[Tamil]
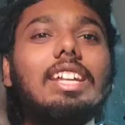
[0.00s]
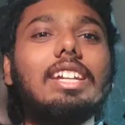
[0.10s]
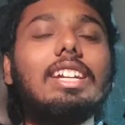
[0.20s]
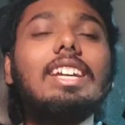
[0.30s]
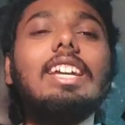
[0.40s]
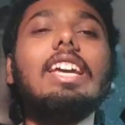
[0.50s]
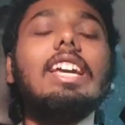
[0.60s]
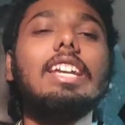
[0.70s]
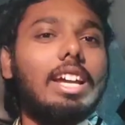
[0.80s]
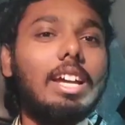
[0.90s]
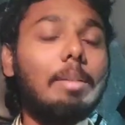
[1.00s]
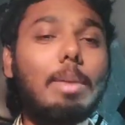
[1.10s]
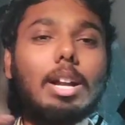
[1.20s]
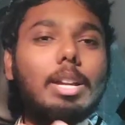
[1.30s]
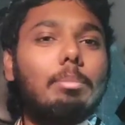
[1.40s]
தான் இருக்கு
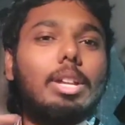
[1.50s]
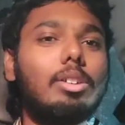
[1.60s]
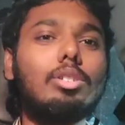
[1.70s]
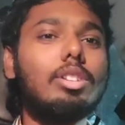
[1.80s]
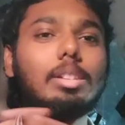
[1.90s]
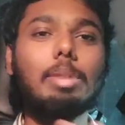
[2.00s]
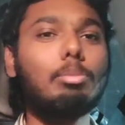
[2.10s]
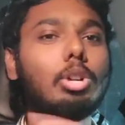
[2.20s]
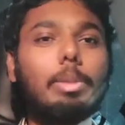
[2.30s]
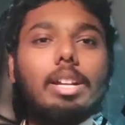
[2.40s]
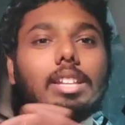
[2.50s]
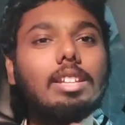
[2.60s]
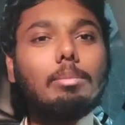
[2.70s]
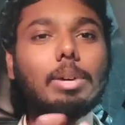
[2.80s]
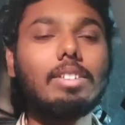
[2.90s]
படம் எப்படி இருக்கோ முன்ன பின்ன
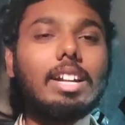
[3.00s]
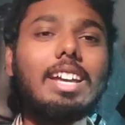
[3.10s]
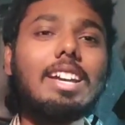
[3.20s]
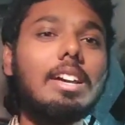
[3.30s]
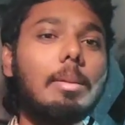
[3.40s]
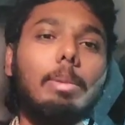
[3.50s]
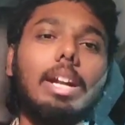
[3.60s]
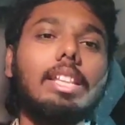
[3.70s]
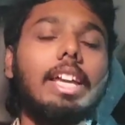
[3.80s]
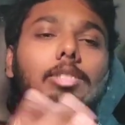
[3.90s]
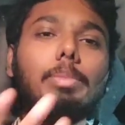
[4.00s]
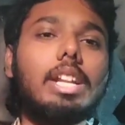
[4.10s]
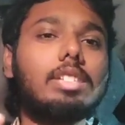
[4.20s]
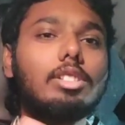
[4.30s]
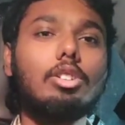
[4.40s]
இருந்தாலும் பரவாயில்ல பட் அந்த
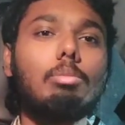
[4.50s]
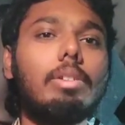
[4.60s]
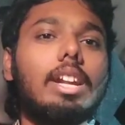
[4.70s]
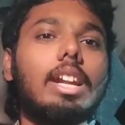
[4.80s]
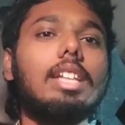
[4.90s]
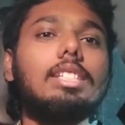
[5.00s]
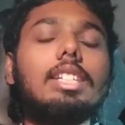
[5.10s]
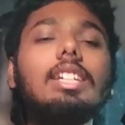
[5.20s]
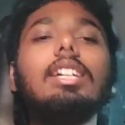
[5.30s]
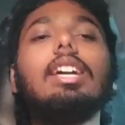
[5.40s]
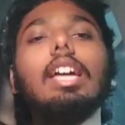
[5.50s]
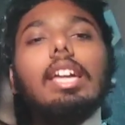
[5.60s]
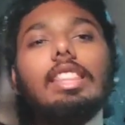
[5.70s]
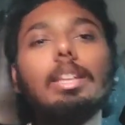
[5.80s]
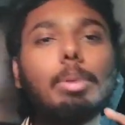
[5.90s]
எக்ஸ்பீரியன்ஸ் வந்து ரொம்பவே நல்லா இருந்துச்சு
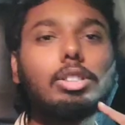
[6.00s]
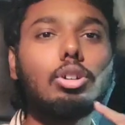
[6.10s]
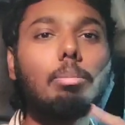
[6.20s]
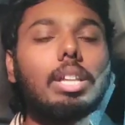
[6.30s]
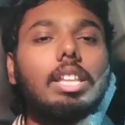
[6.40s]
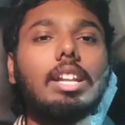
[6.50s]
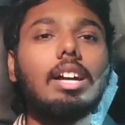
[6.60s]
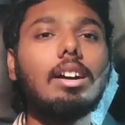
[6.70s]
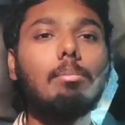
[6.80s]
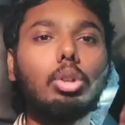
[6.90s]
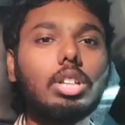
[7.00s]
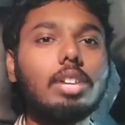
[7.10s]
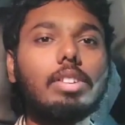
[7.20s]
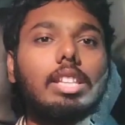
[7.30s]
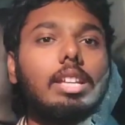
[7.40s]
இந்த ப்ரெஷ் ஷோ பார்த்தீங்கன்னா
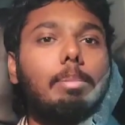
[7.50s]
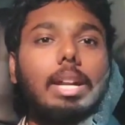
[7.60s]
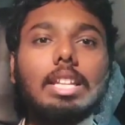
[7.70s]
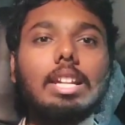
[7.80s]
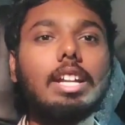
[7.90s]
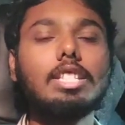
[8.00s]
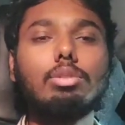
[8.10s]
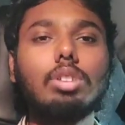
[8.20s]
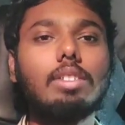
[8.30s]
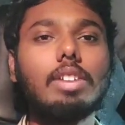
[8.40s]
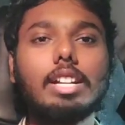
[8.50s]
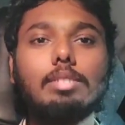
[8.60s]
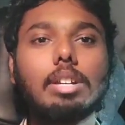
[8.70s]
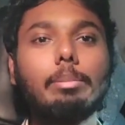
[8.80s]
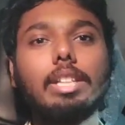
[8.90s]
முதல்ல வந்து படத்தில் நடிச்சவங்களா
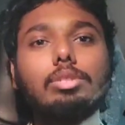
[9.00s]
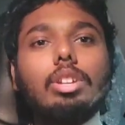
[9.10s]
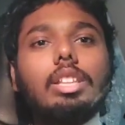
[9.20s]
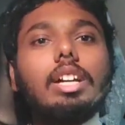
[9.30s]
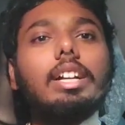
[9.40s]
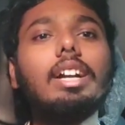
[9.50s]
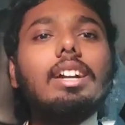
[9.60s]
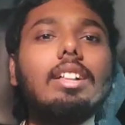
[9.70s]
வரன்ற மாதிரி சொல்லியிருந்தாங்க